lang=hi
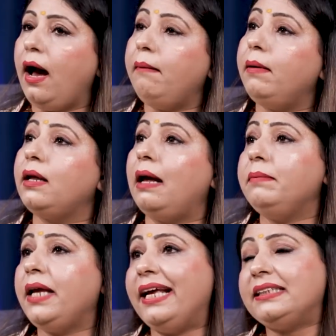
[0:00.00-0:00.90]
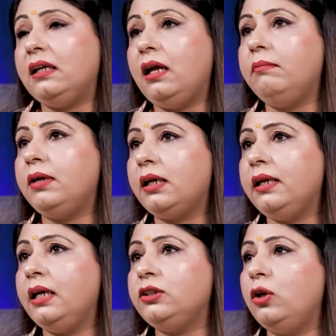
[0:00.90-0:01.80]
अब अगर आपने ऐसा नाम रख
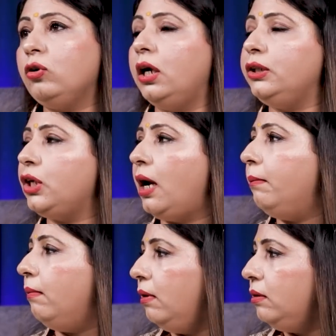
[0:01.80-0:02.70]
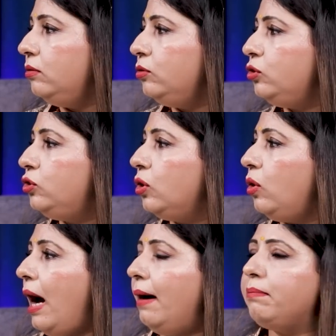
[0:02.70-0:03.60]
लिया चलो घनश्याम जो
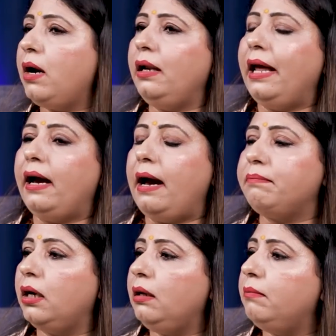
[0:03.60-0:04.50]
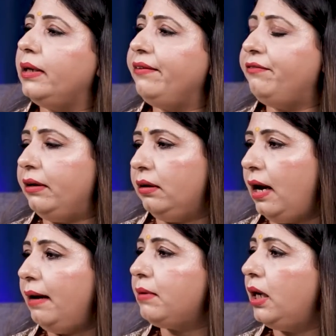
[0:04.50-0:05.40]
आपका आपका नंबर है वन
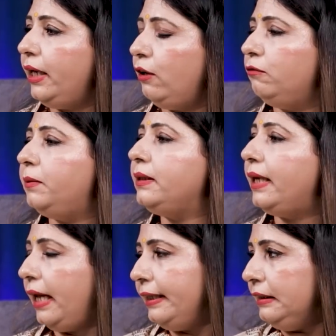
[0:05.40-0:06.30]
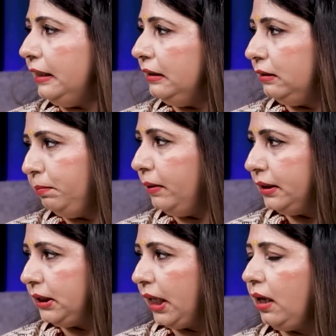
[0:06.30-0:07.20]
आपका डेट ऑफ बर्थ है नाइनटीन
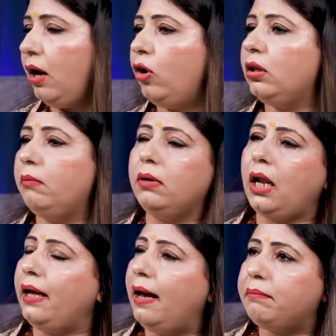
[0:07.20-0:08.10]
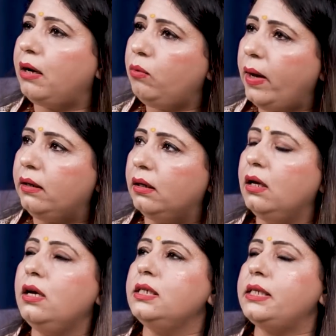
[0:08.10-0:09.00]
पर से और नंबर आया आपका वन
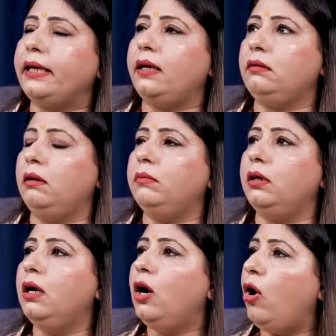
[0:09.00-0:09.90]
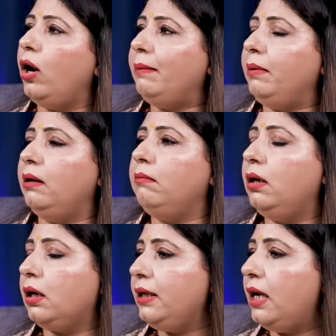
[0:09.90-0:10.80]
साइकिक नंबर और आपने
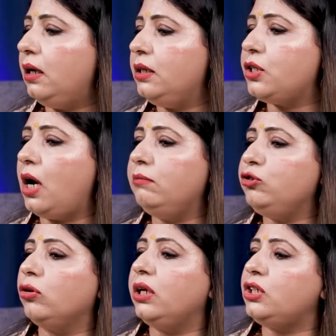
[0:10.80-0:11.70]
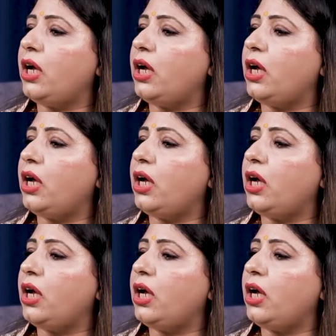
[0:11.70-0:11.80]
नंबर रख लिया घनश्याम जो कि